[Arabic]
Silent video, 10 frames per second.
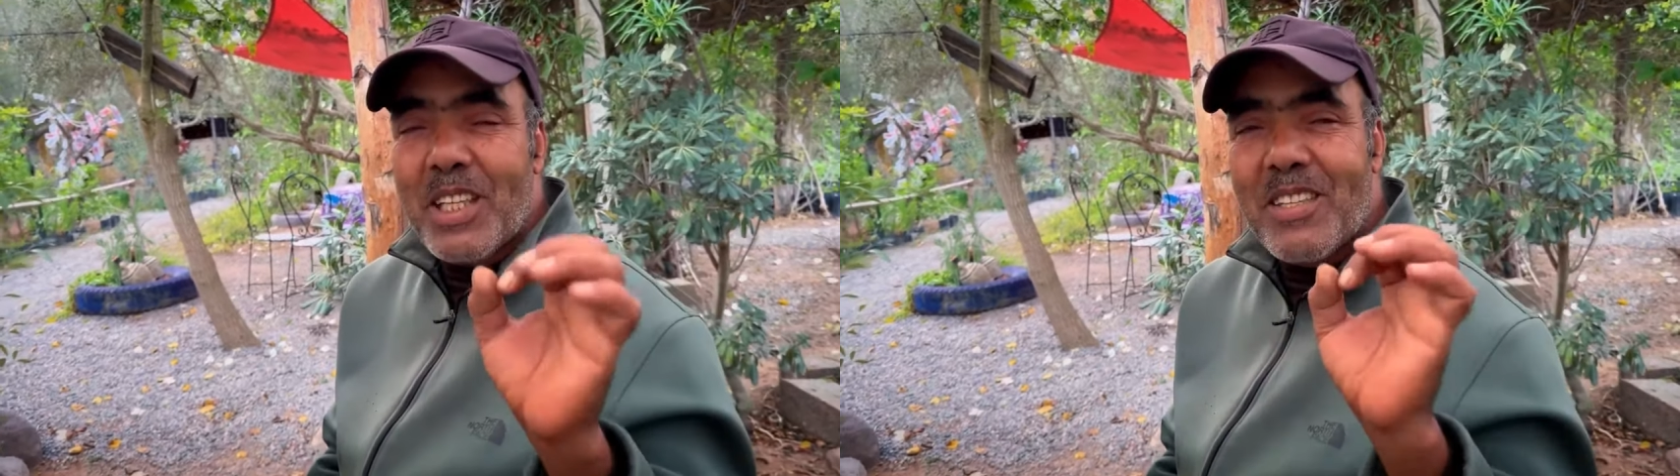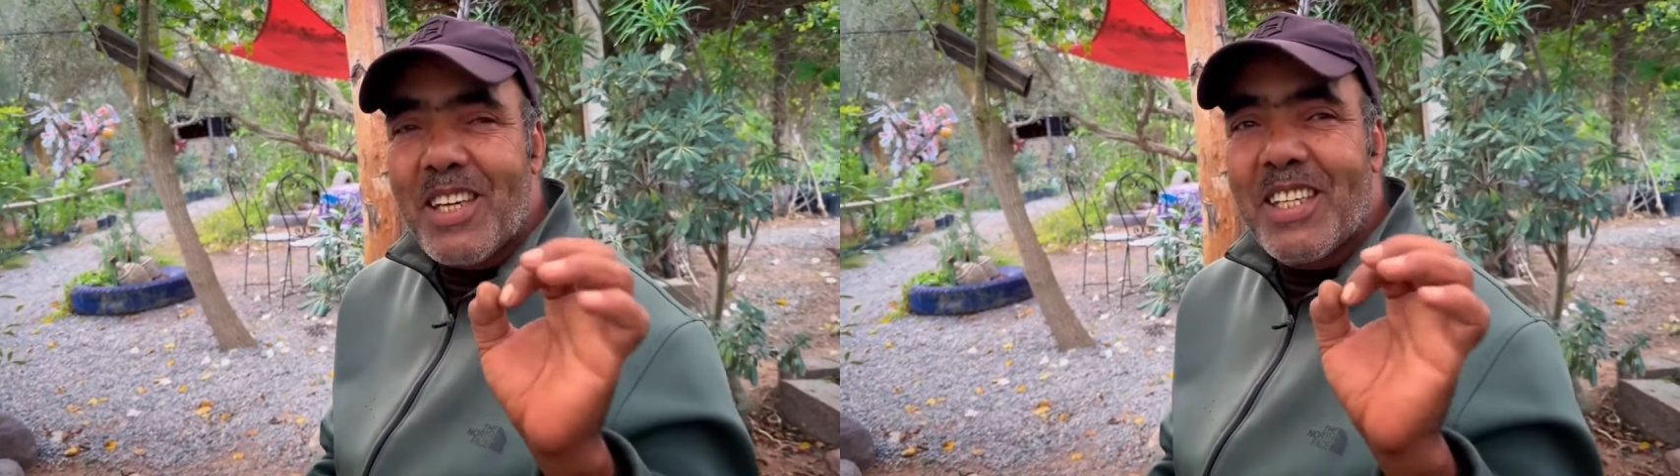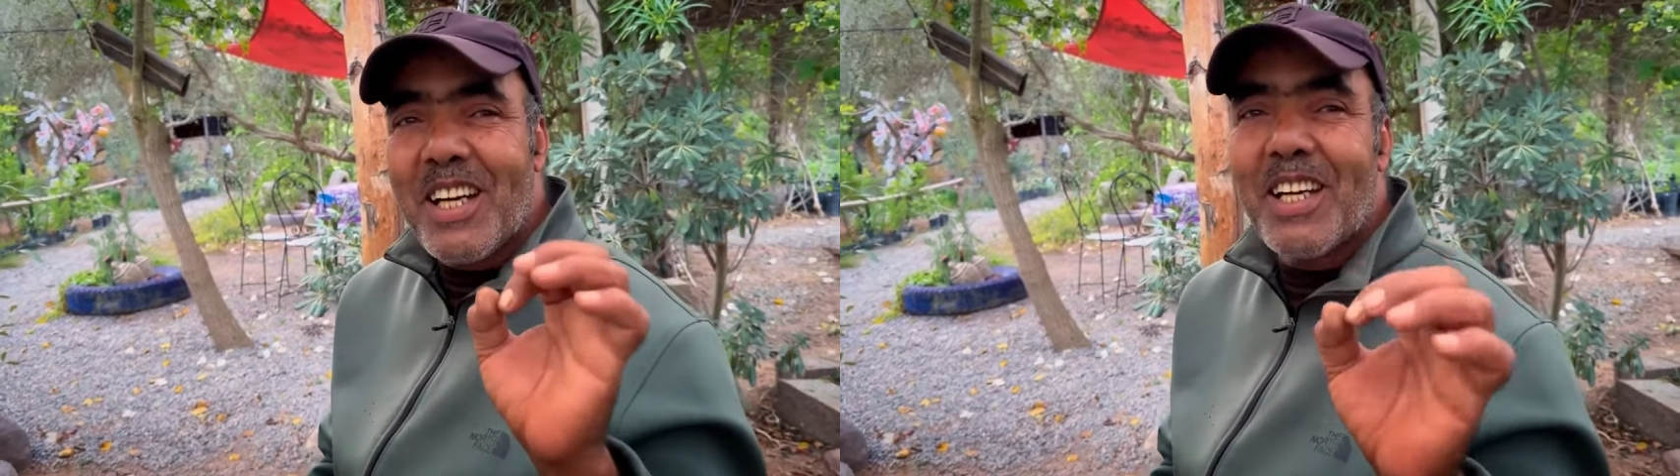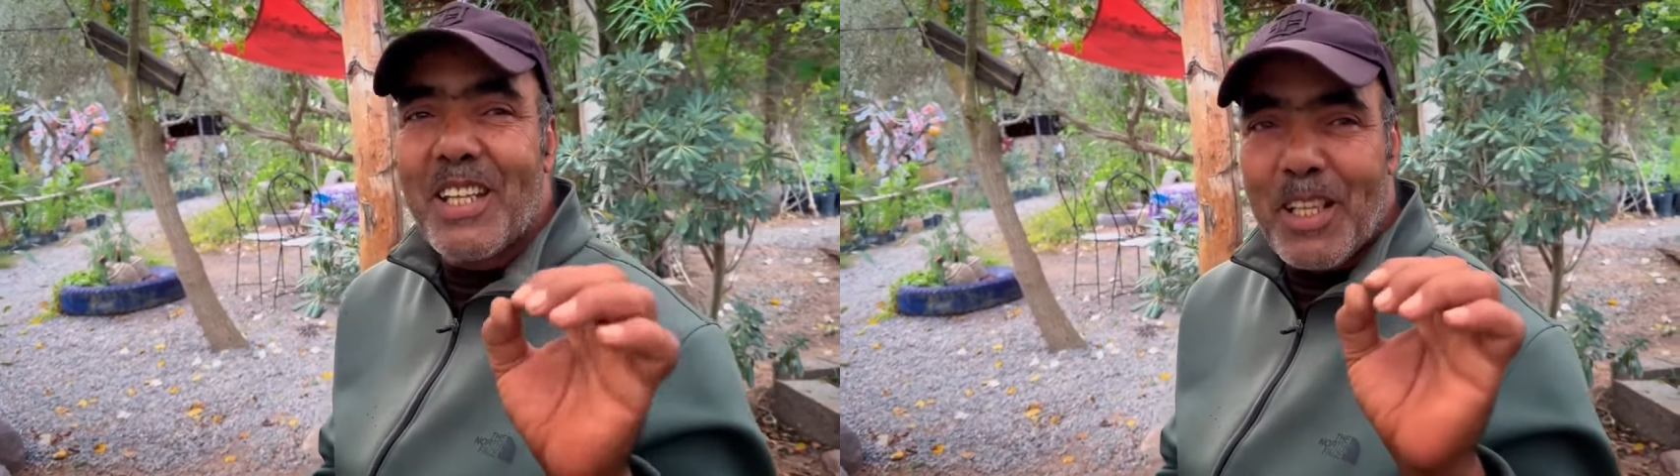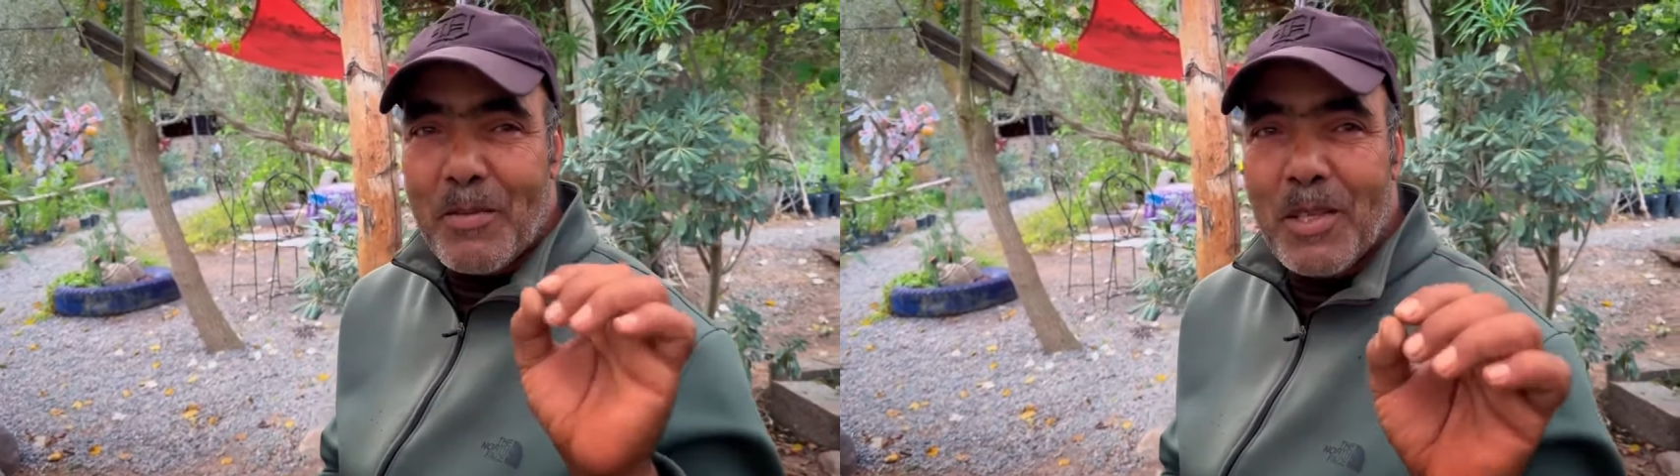التحيه
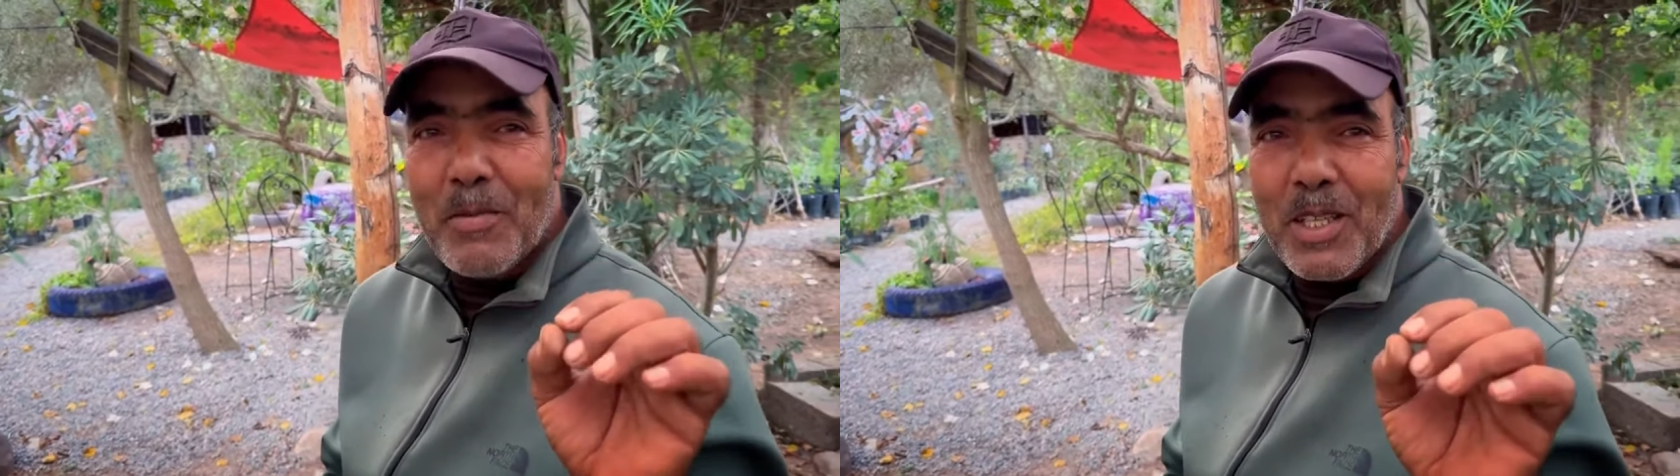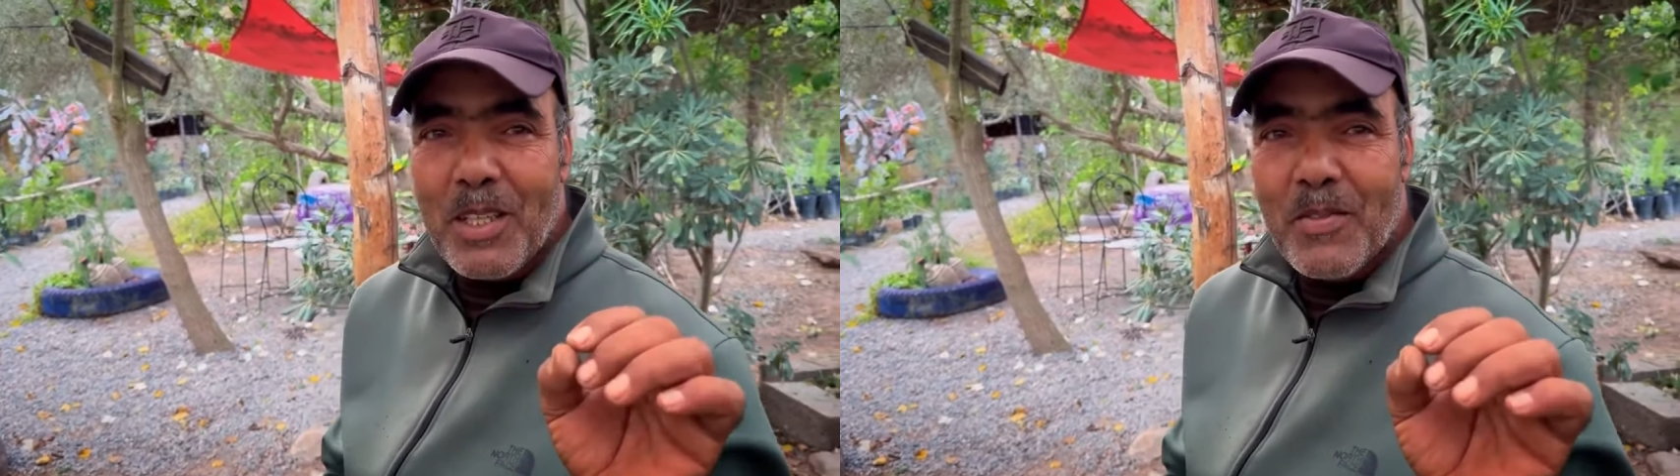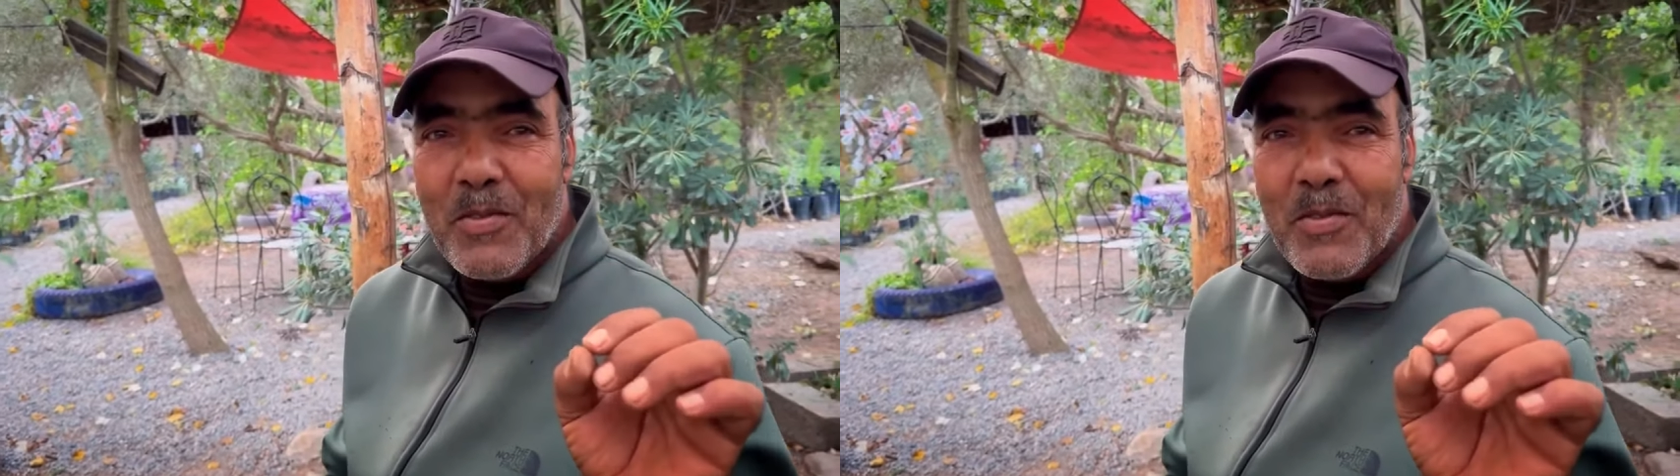حاره لعبد النبي